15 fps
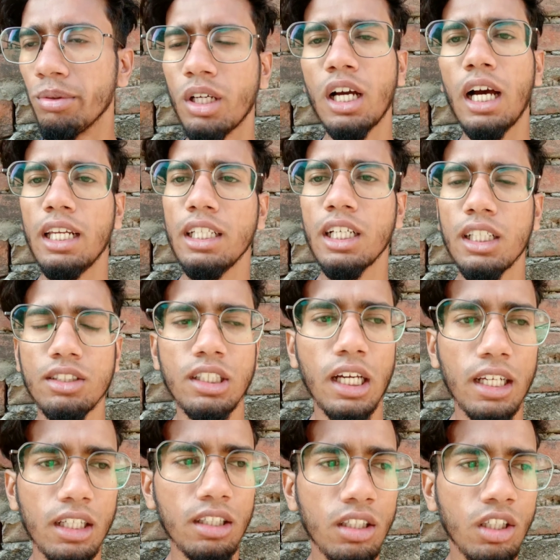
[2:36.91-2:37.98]
खाली हाथ जा
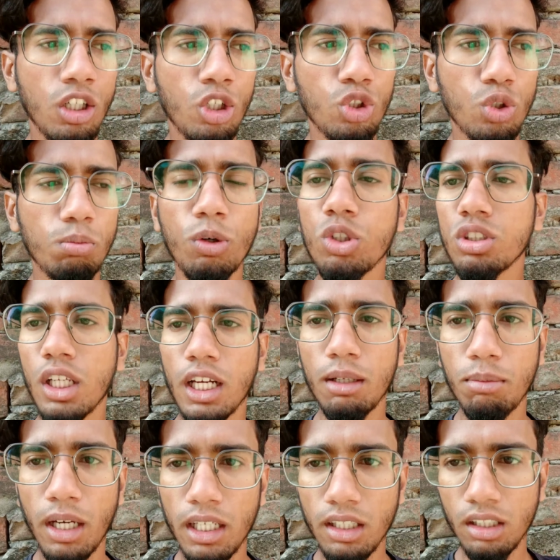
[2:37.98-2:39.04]
रहे हैं तो बहुत सारे
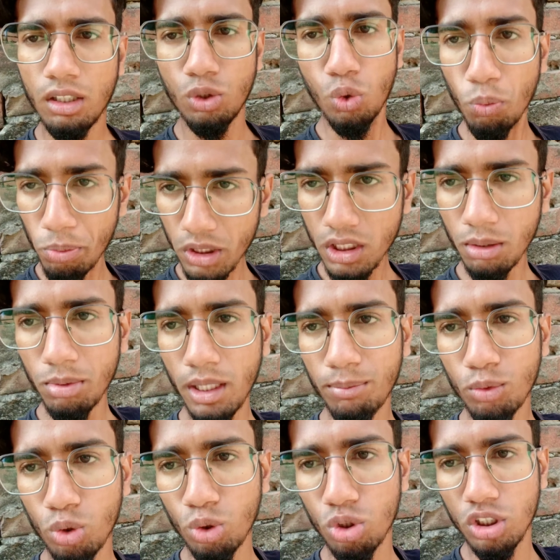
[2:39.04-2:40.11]
भाई यूपी से भी
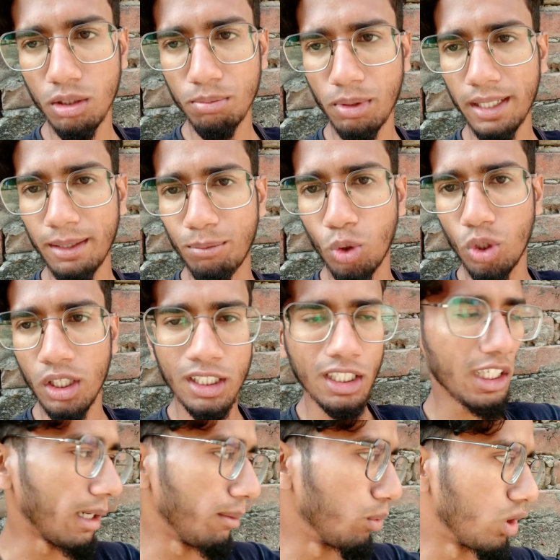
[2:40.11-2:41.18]
हमको दो तीन भाई बोले हैं
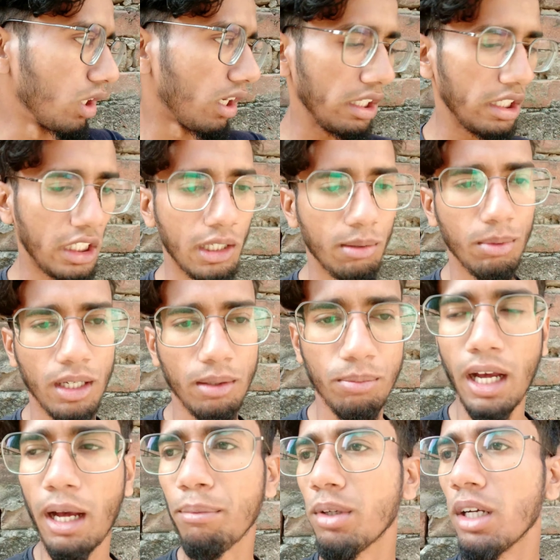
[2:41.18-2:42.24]
कि कबूतर रखिए हमारे
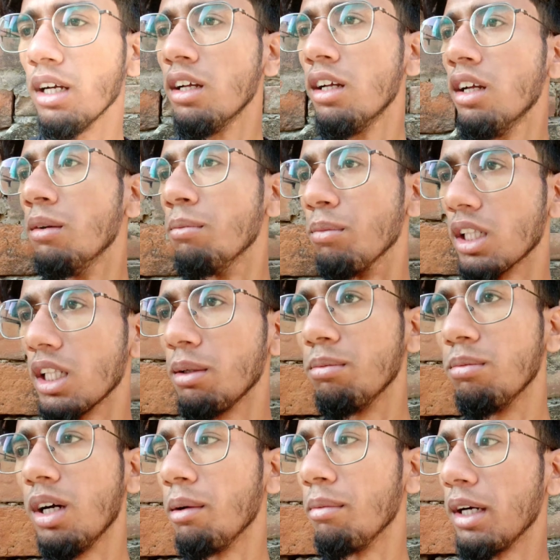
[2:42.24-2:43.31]
आपका मतलब
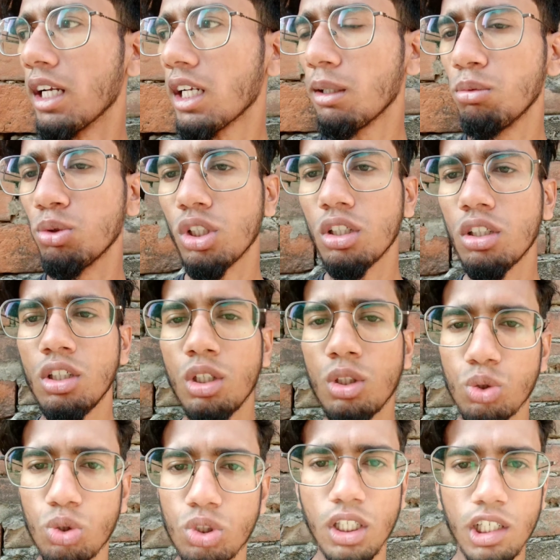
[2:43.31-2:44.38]
हमारा कबूतर
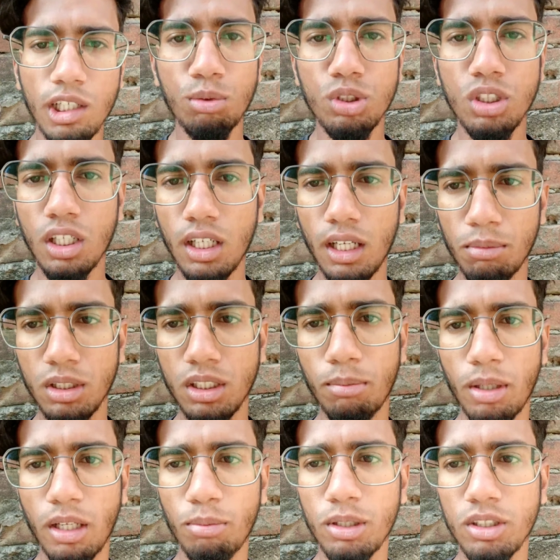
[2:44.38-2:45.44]
तो उनका कबूतर अभी
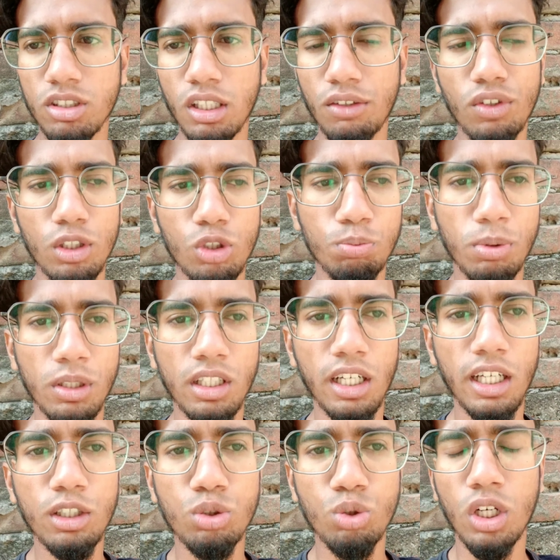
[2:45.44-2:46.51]
हमारे पास सेफ है तो
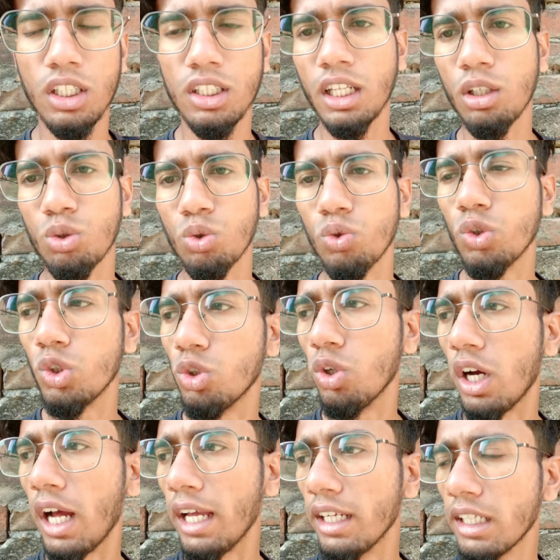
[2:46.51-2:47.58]
पंद्रह या सोलह तारीख को वो दो
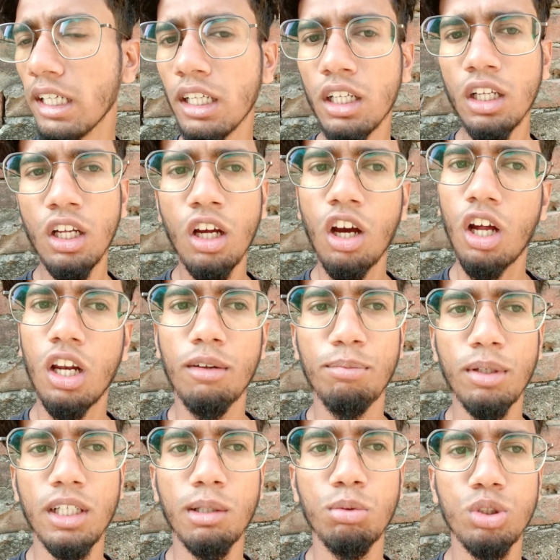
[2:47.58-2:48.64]
आएंगे और
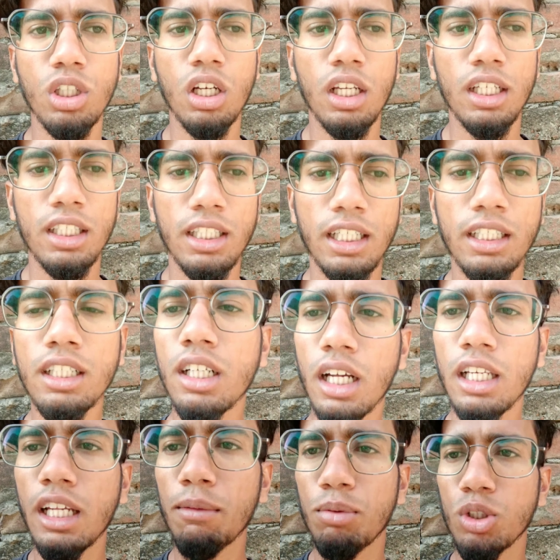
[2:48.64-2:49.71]
अपने कबूतर लेके जाएंगे
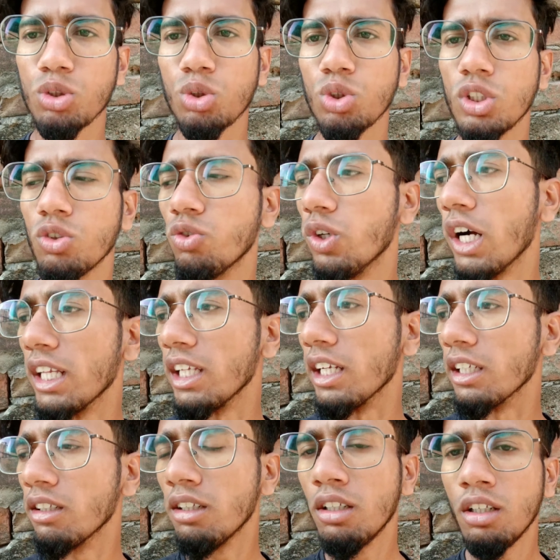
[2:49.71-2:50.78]
कल या परसों वो आ
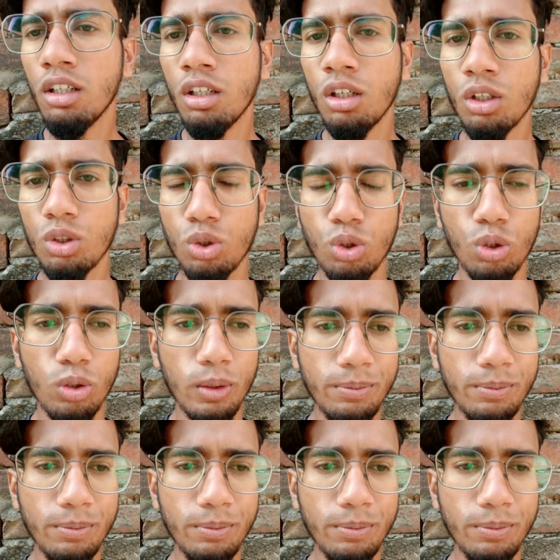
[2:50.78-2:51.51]
जाएंगे तो